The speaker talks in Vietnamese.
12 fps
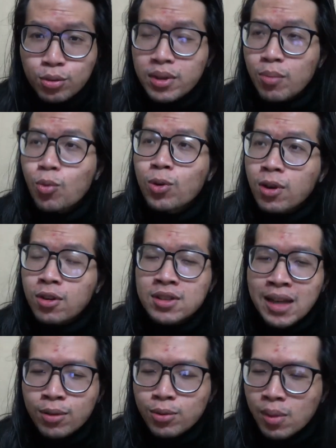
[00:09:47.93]
chúng ta mua lọ
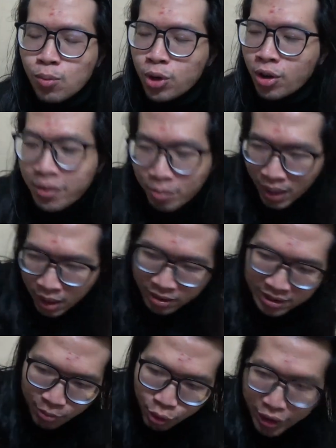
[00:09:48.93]
sáp chúng ta muốn nó mặt
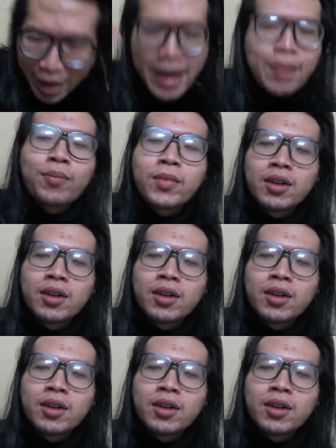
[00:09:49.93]
sáp đẹp